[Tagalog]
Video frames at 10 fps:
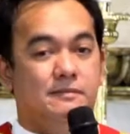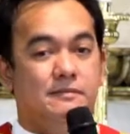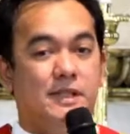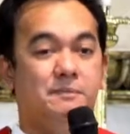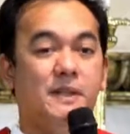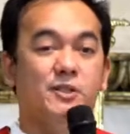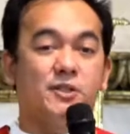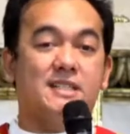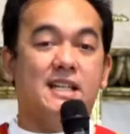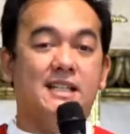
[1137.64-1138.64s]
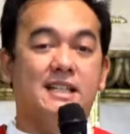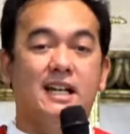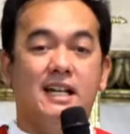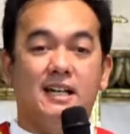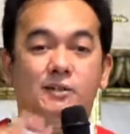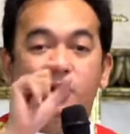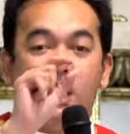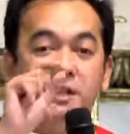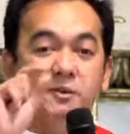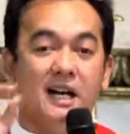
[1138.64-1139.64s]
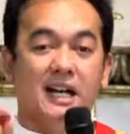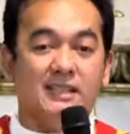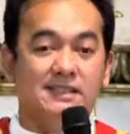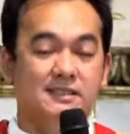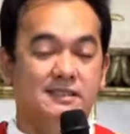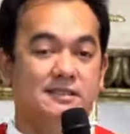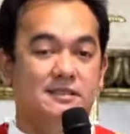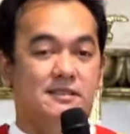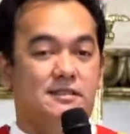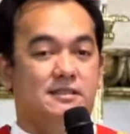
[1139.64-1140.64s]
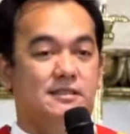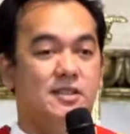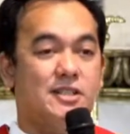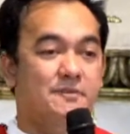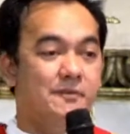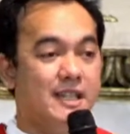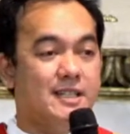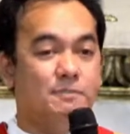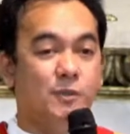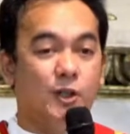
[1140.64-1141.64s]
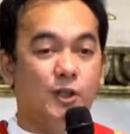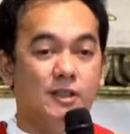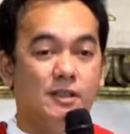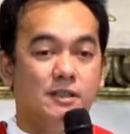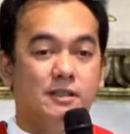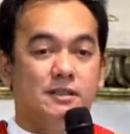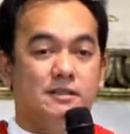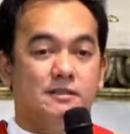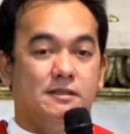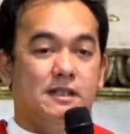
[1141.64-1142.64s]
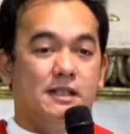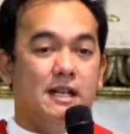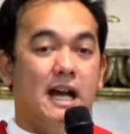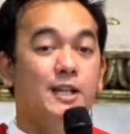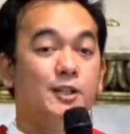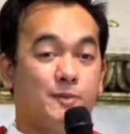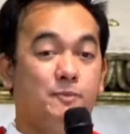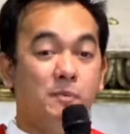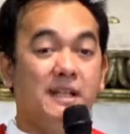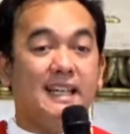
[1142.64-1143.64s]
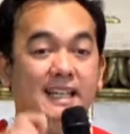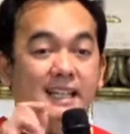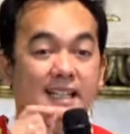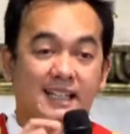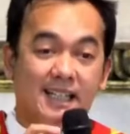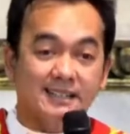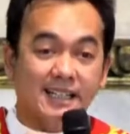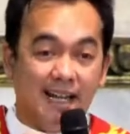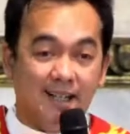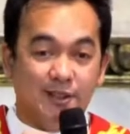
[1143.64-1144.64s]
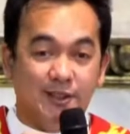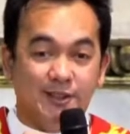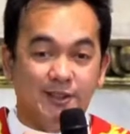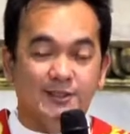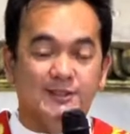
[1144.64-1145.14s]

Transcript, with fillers: May pinost lang na kung ano man no, sa Facebook, halos pumatay ka na ng tao.